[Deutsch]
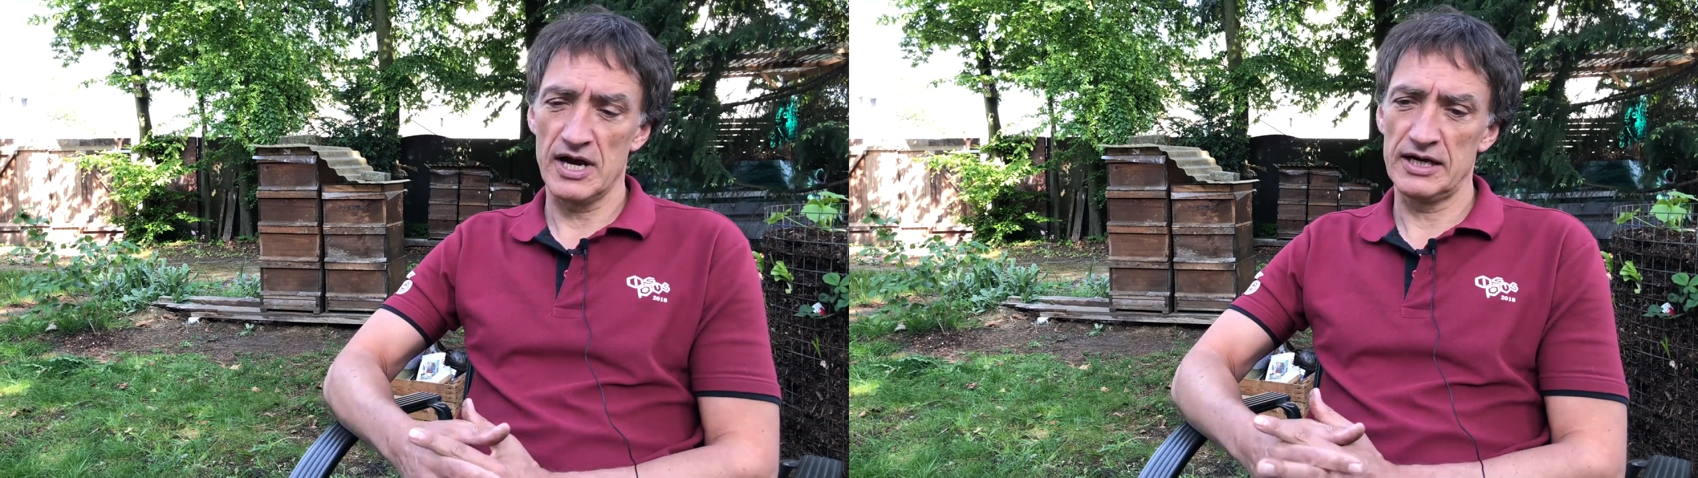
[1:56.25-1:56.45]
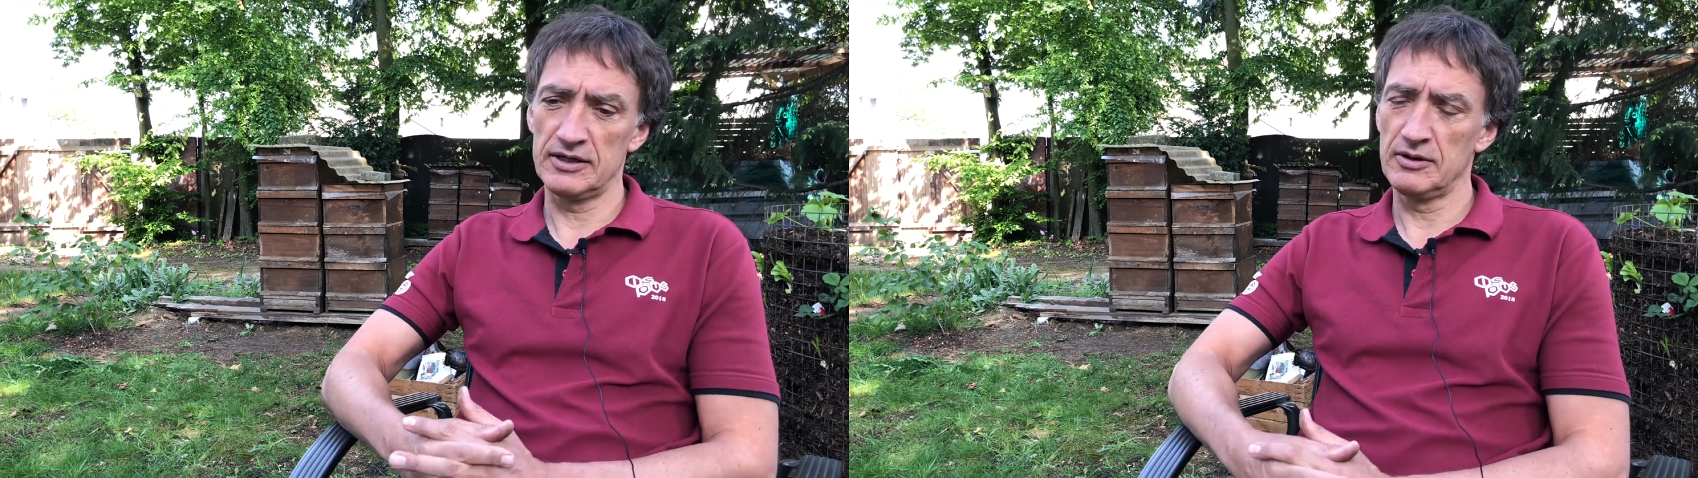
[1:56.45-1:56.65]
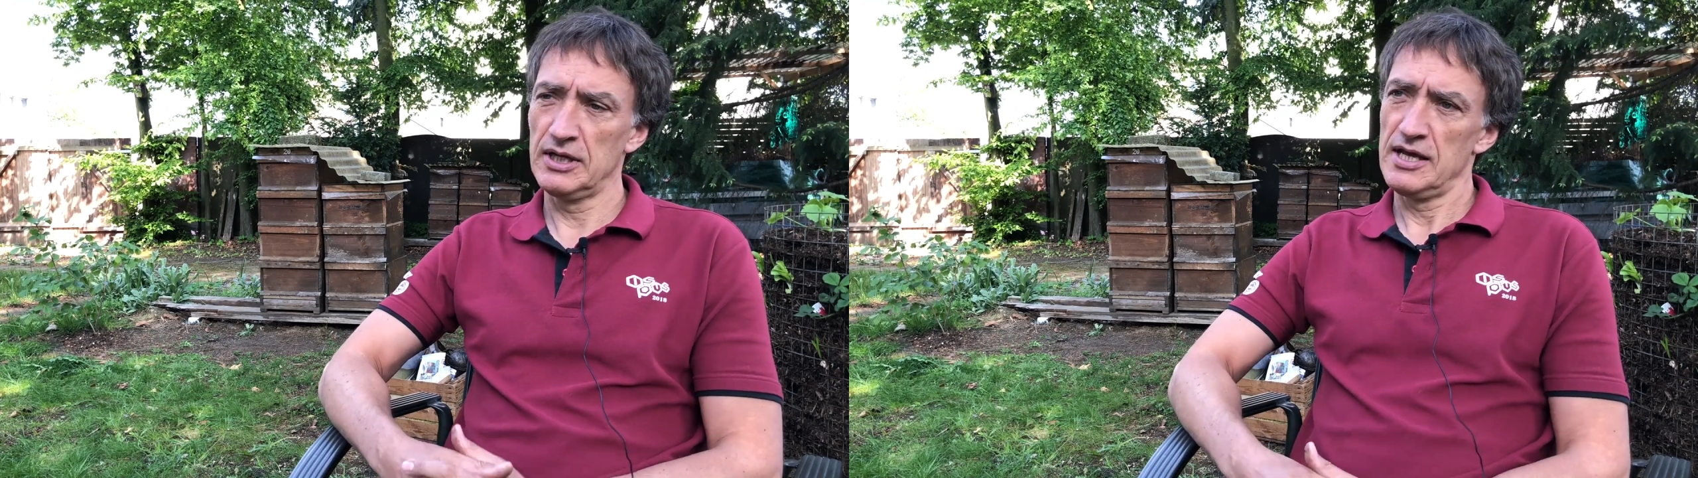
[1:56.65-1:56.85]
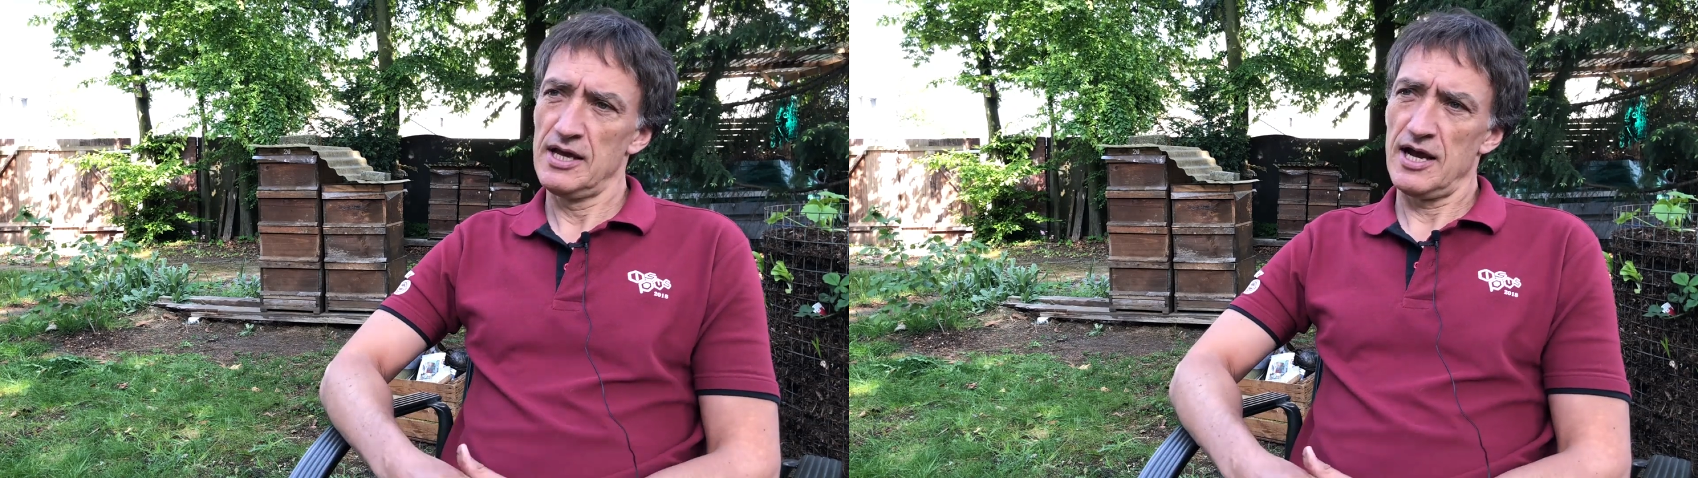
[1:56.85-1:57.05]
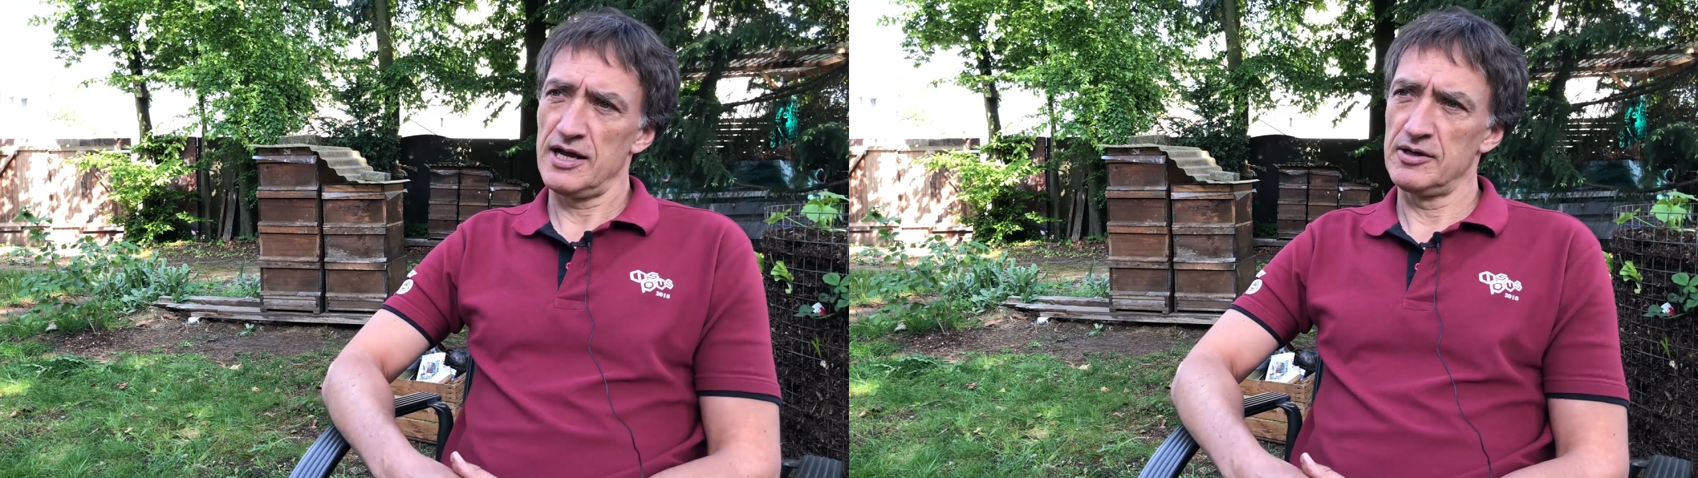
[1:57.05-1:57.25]
einen,
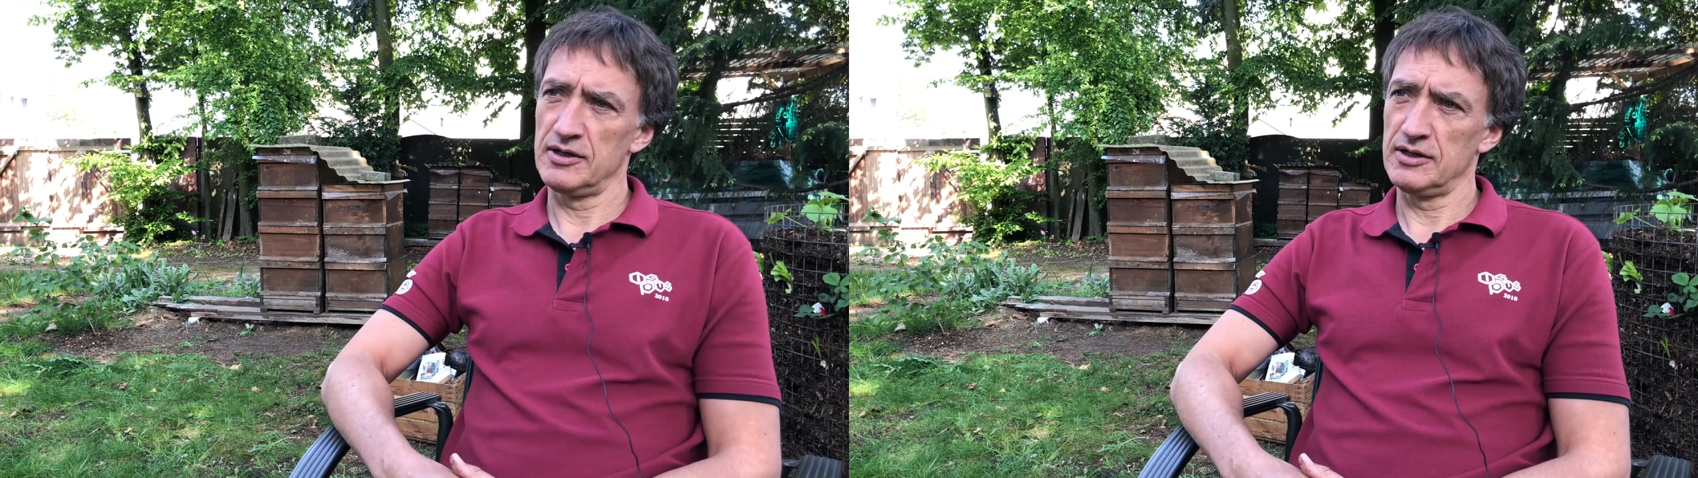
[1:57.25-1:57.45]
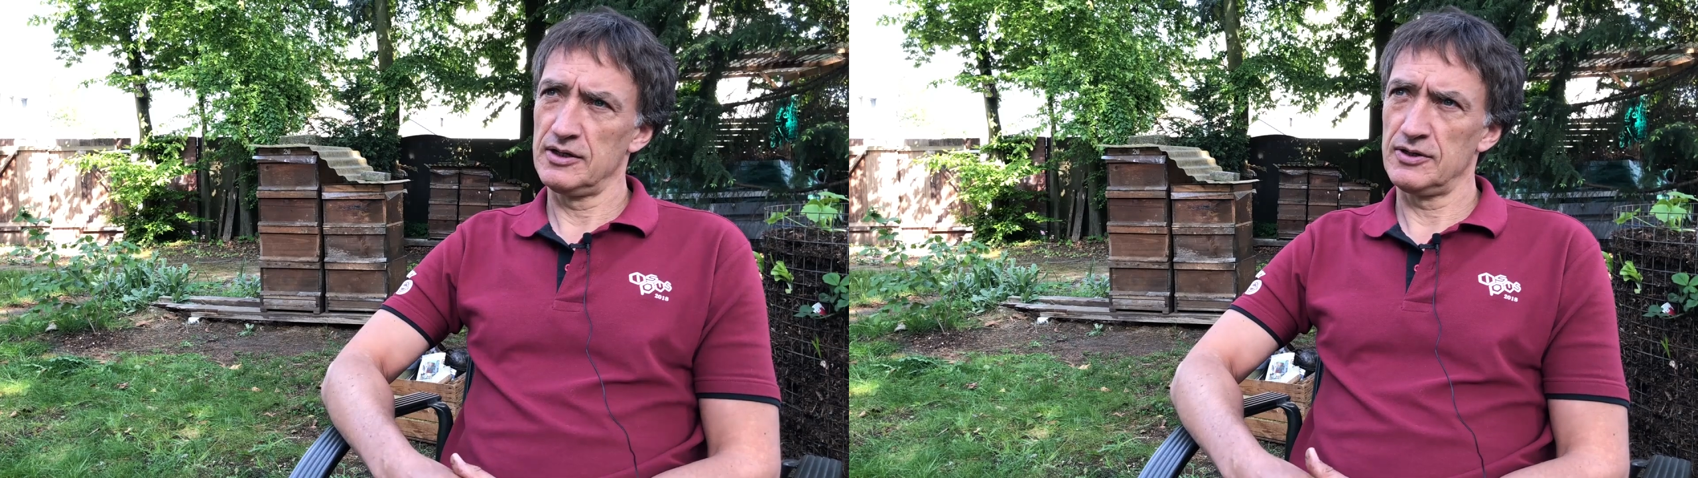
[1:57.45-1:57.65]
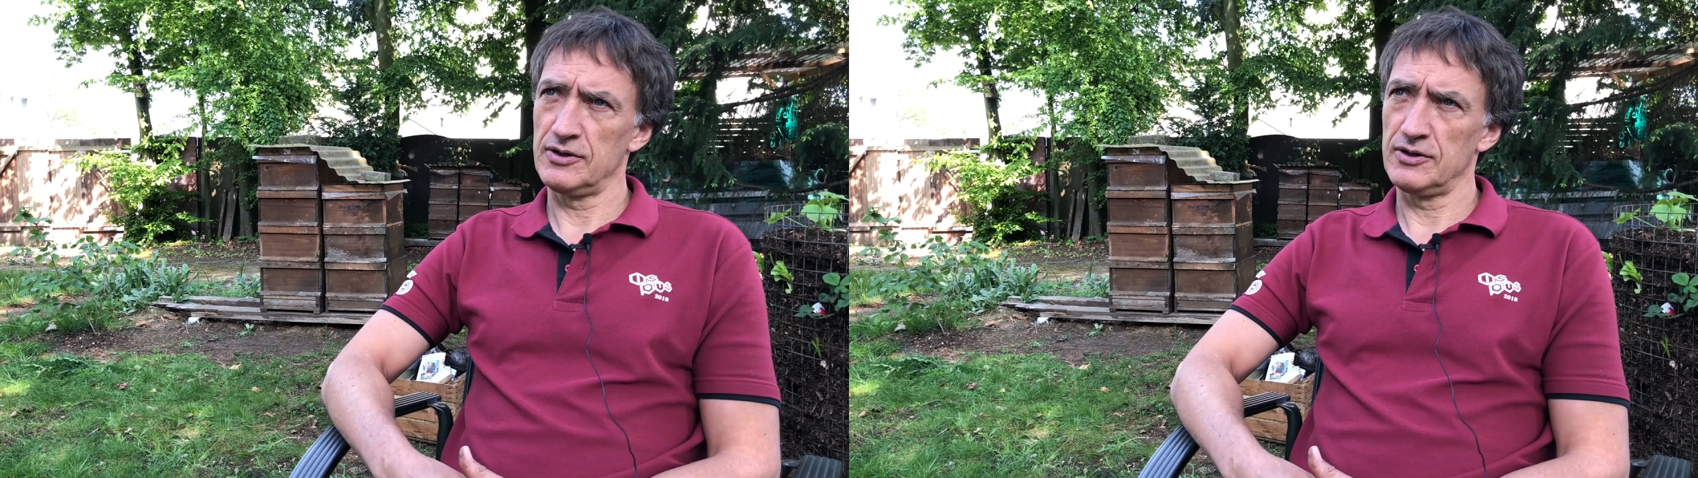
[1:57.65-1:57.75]
einen äh,